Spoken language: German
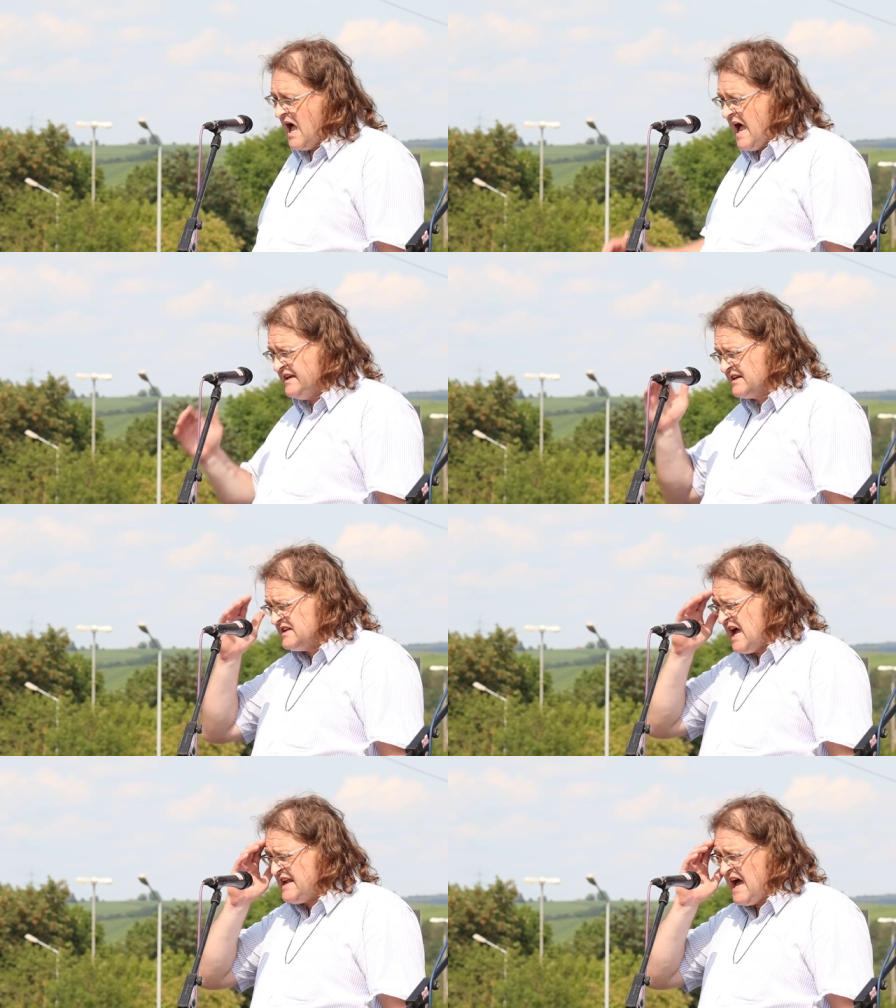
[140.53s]
Eine
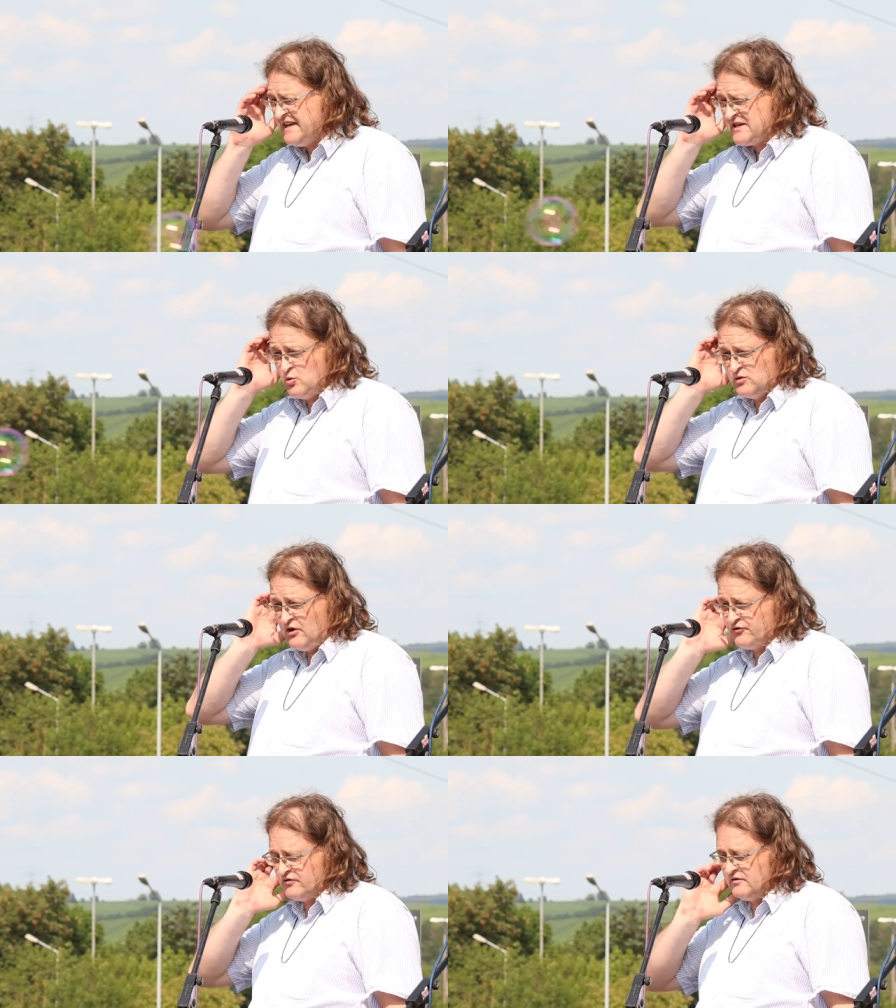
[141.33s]
kleine Anekdote
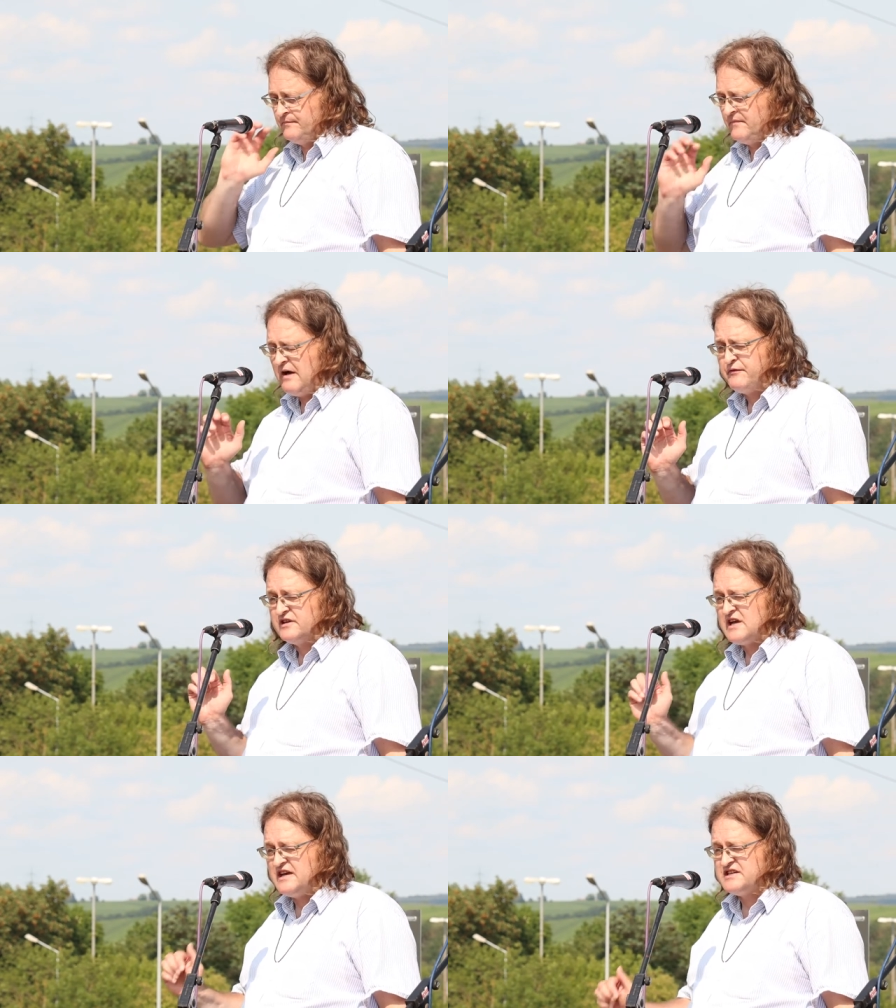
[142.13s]
aus
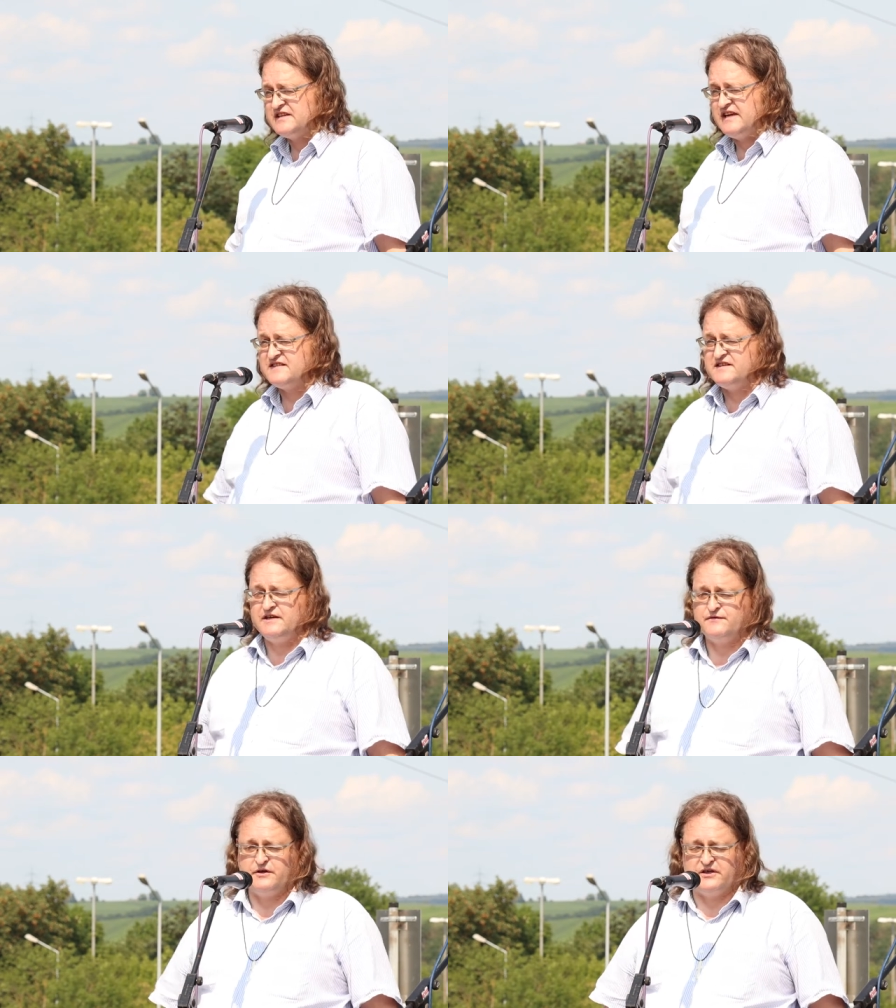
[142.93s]
Afrika. Ich hatte
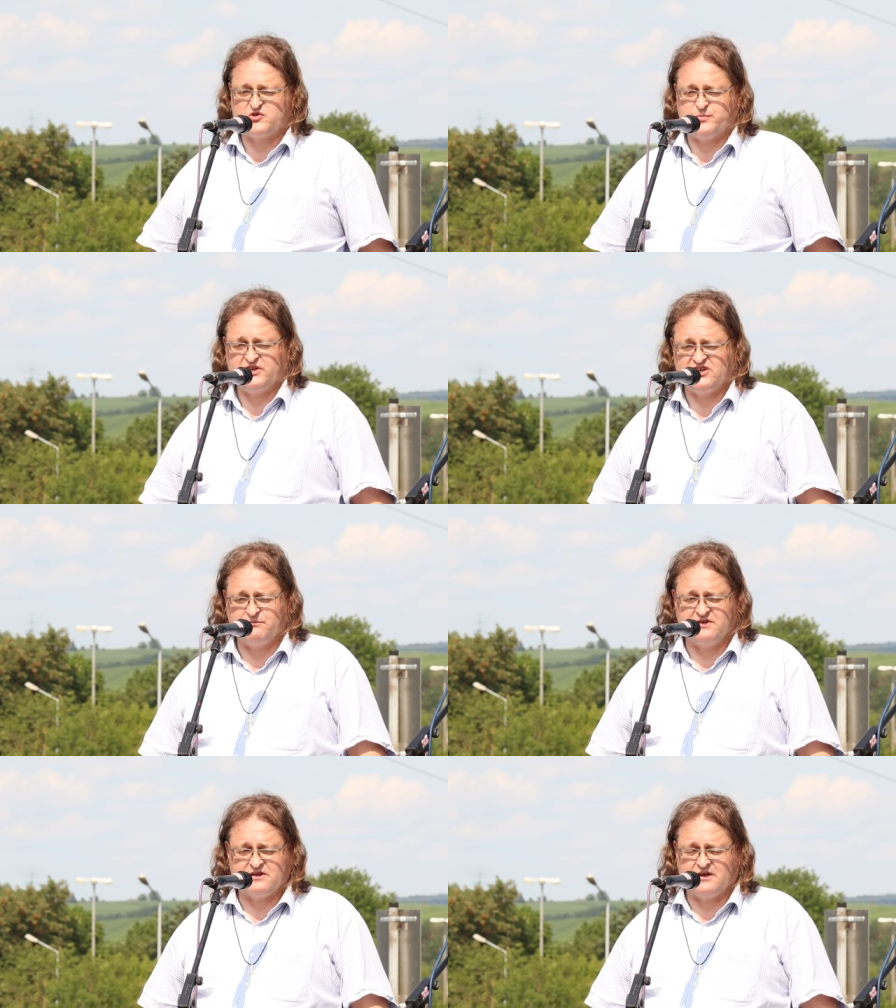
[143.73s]
erzählt von den
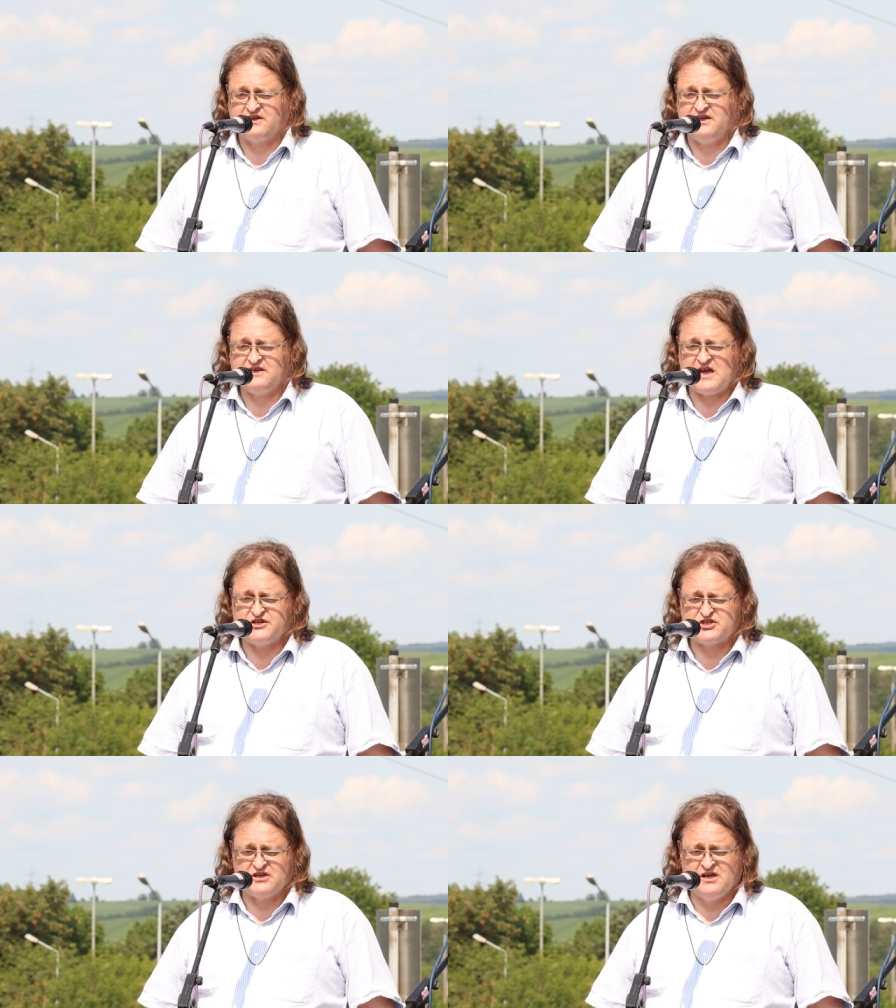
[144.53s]
Gesprächen mit der
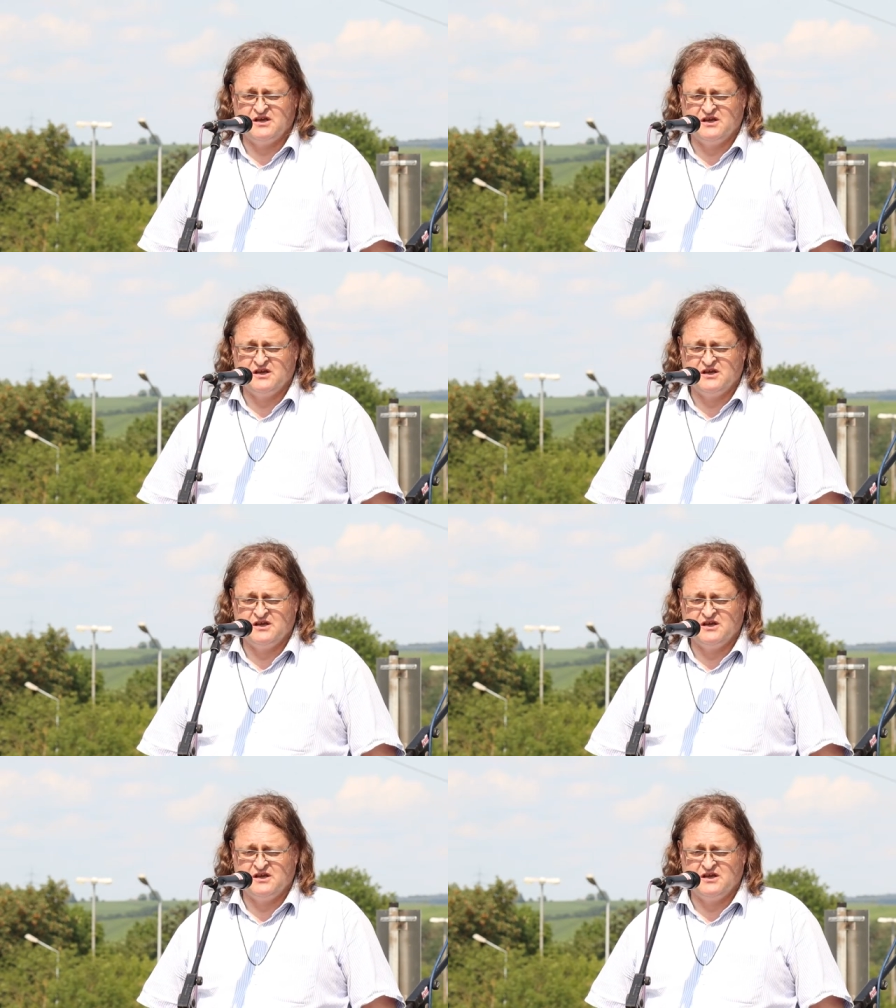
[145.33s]
kenianischen